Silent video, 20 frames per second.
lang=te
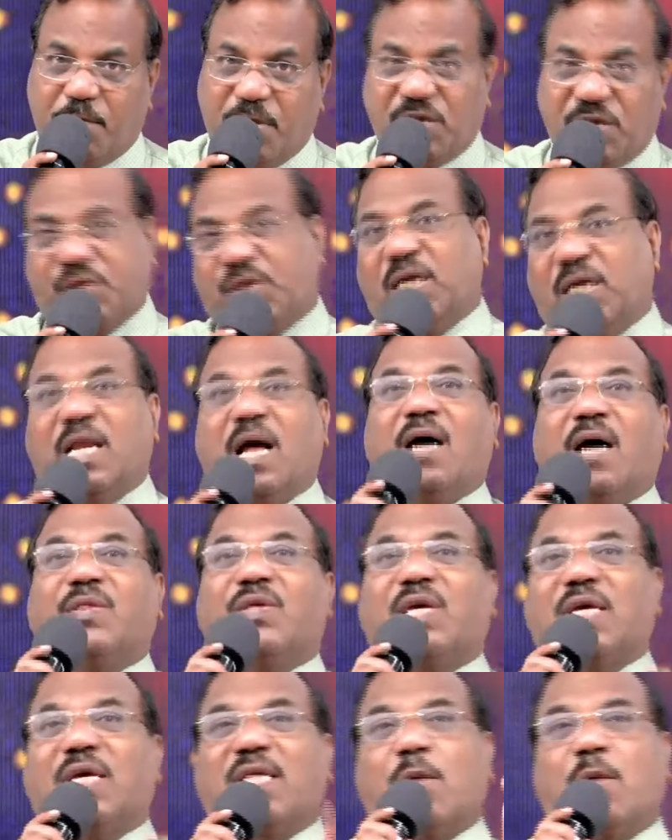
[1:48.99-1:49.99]
మించిన
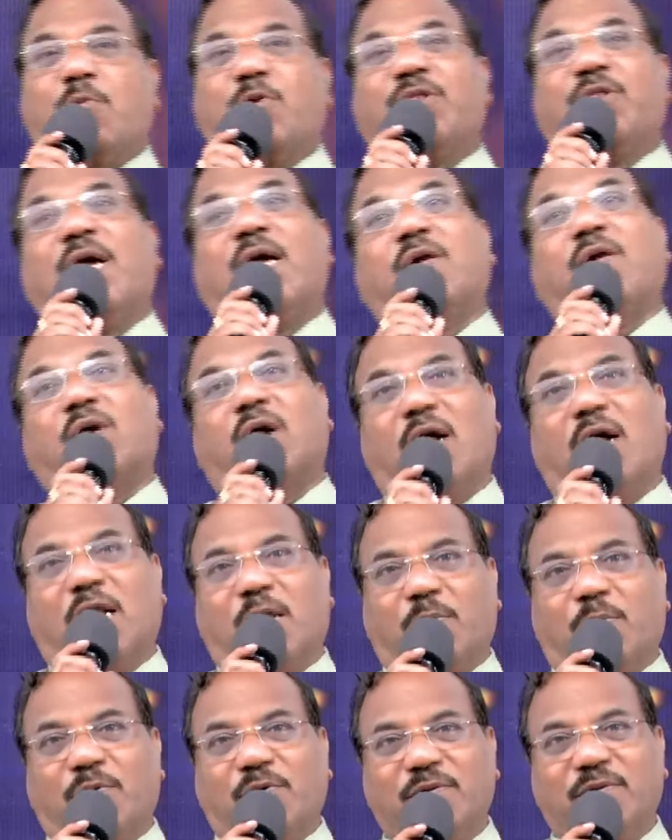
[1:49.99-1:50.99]
ఆధిక్యత పొందాడు
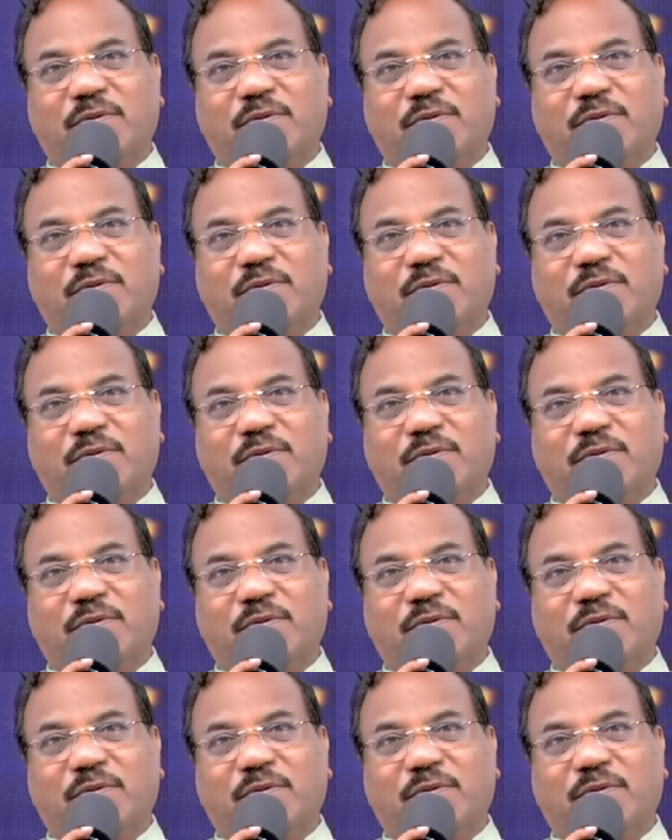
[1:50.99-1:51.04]
కాలేబు